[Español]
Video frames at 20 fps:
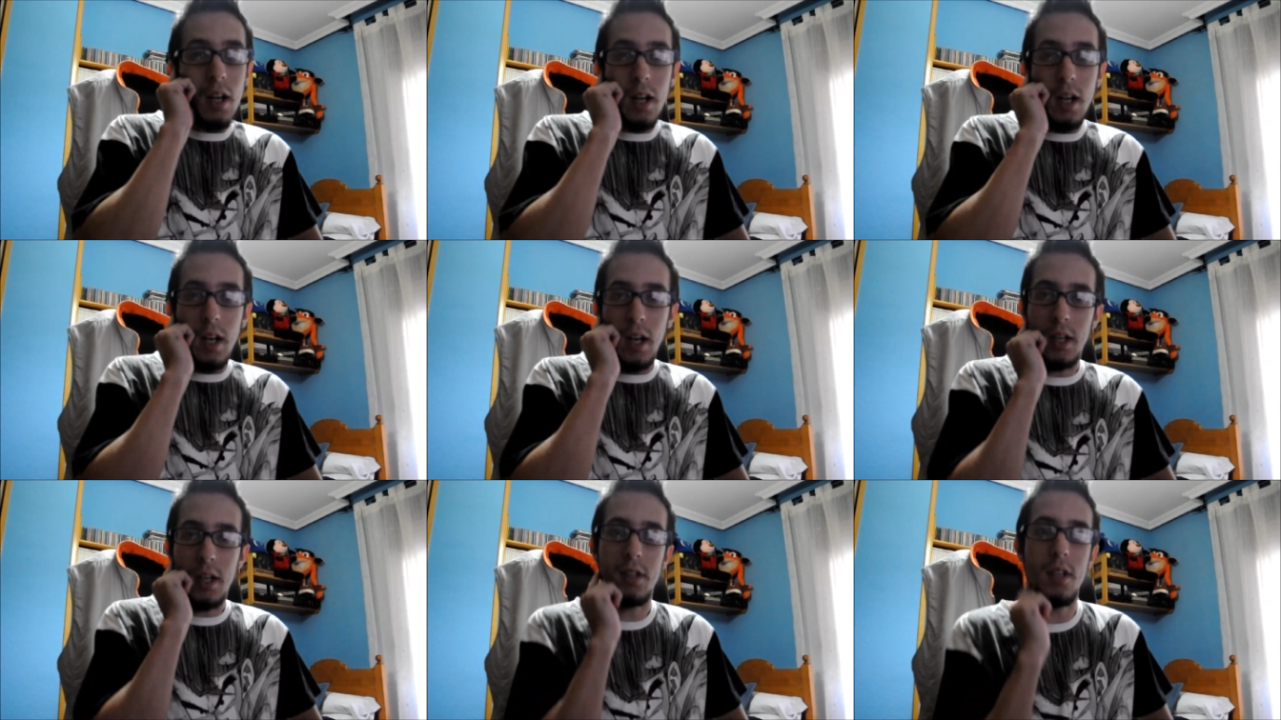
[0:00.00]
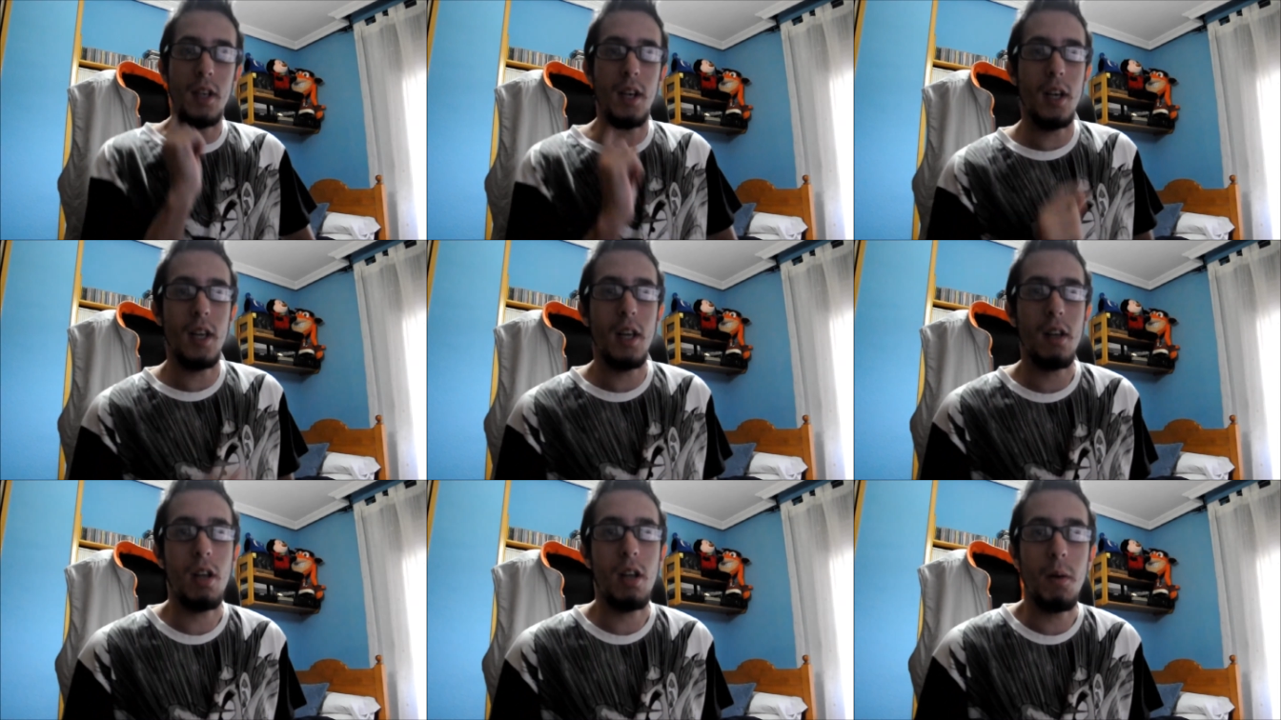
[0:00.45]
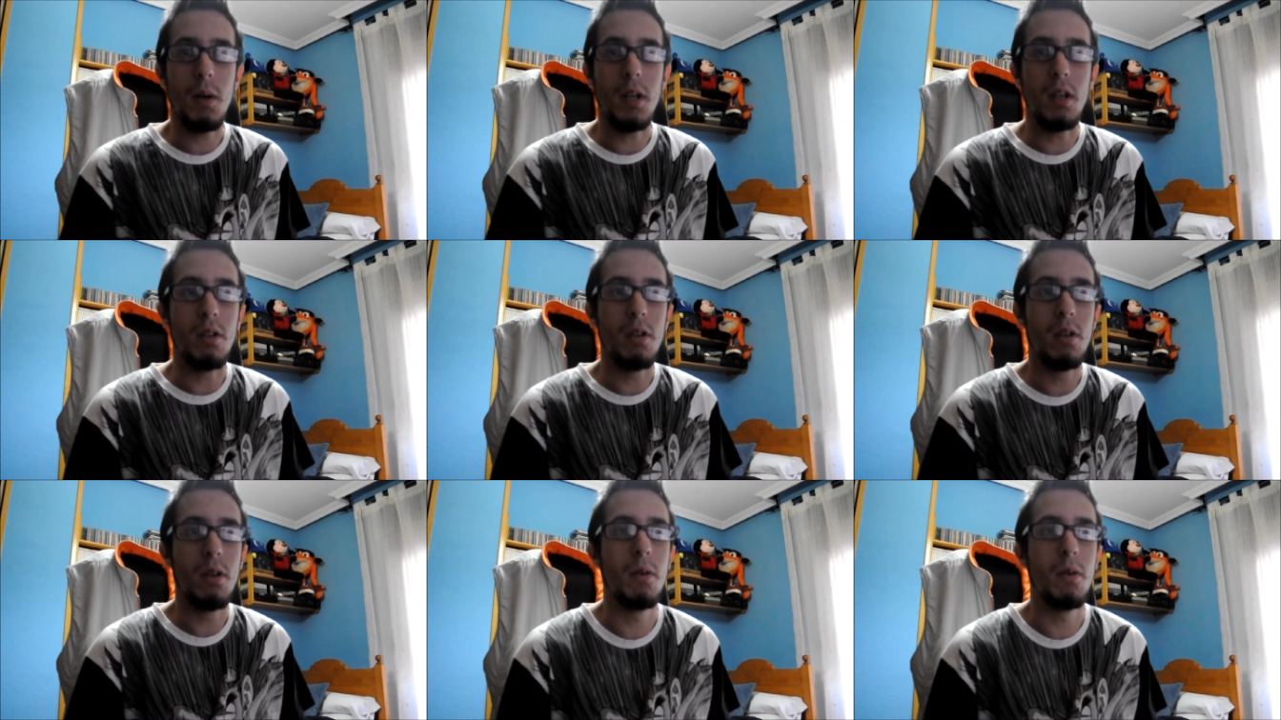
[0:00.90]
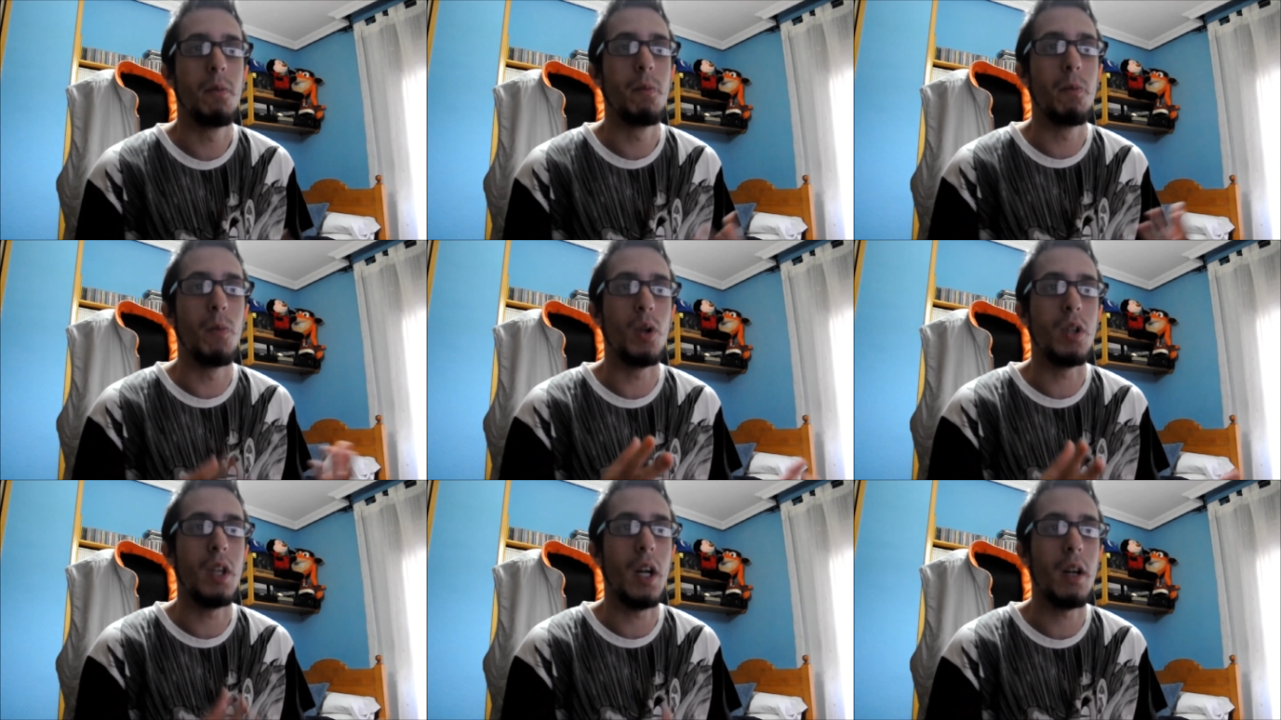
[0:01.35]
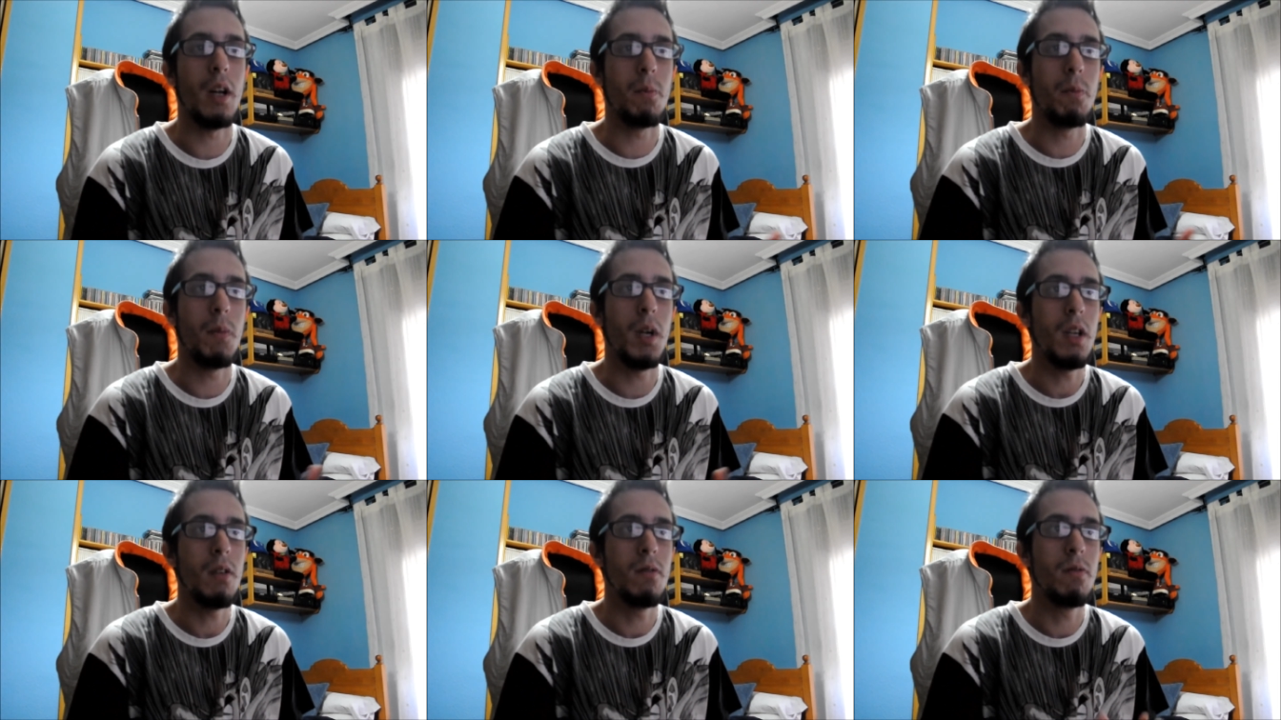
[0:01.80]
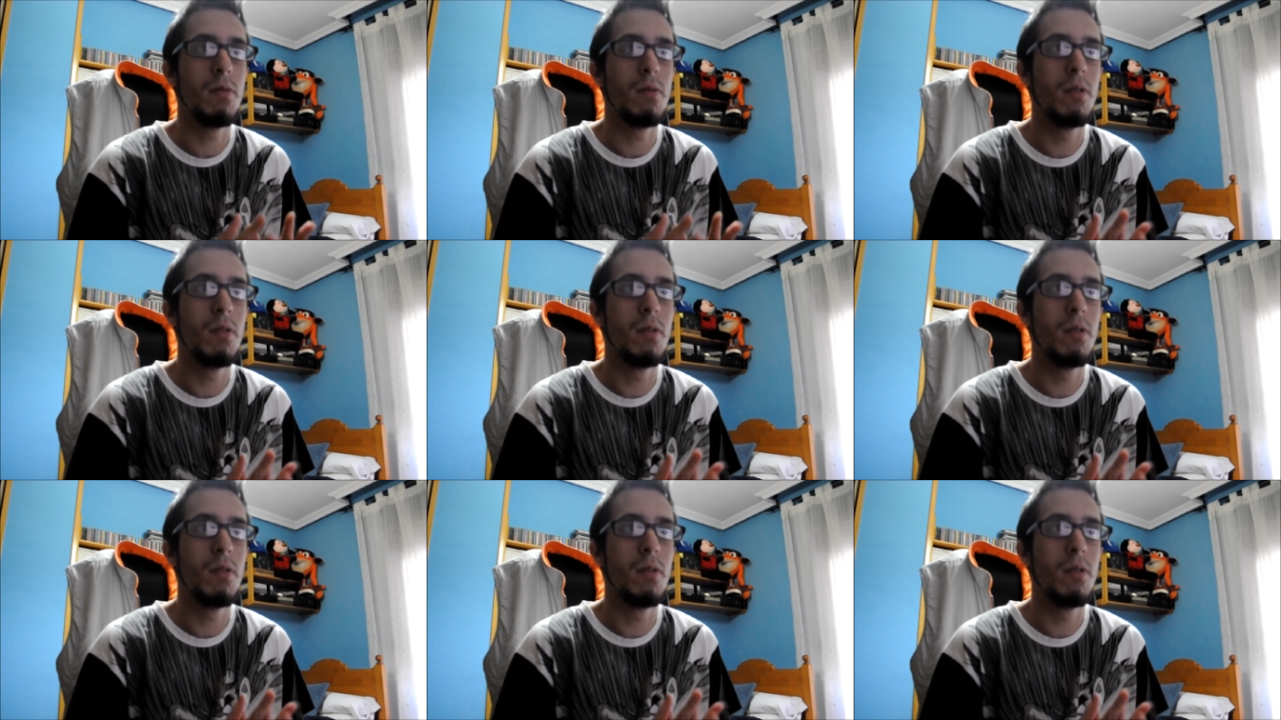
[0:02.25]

Así que ya sabéis, votarme